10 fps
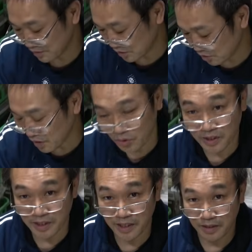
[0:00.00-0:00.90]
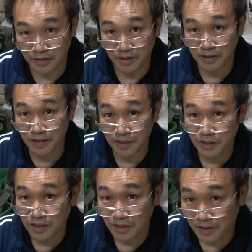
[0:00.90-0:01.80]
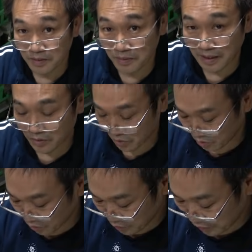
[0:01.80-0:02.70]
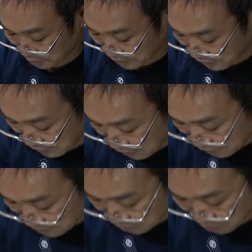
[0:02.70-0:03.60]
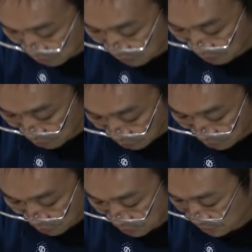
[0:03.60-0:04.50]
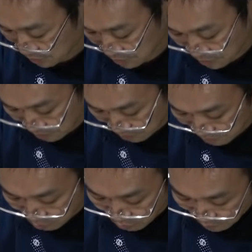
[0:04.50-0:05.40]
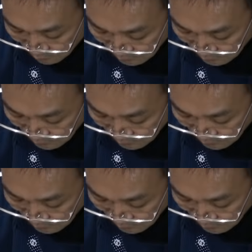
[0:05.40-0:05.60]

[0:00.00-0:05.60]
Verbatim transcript: 実はこれねあのこれは幅だけ測ってる人いるけど、うん、まあ、これ